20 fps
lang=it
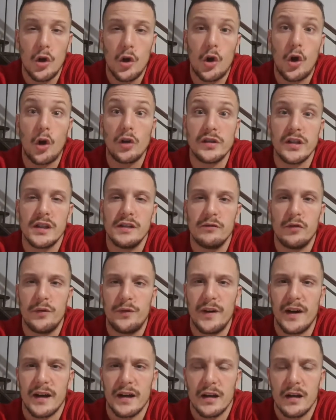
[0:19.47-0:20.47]
cosa devo
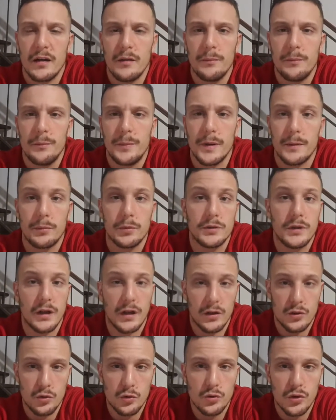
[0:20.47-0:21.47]
fare per poter
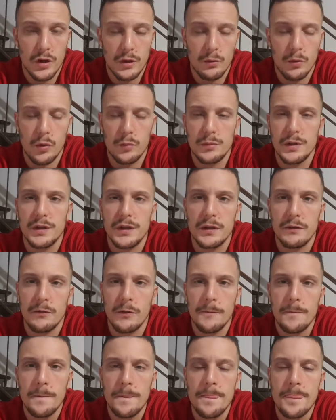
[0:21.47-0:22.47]
raggiungere
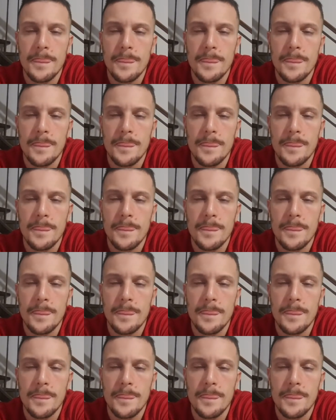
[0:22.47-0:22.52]
quell'obiettivo.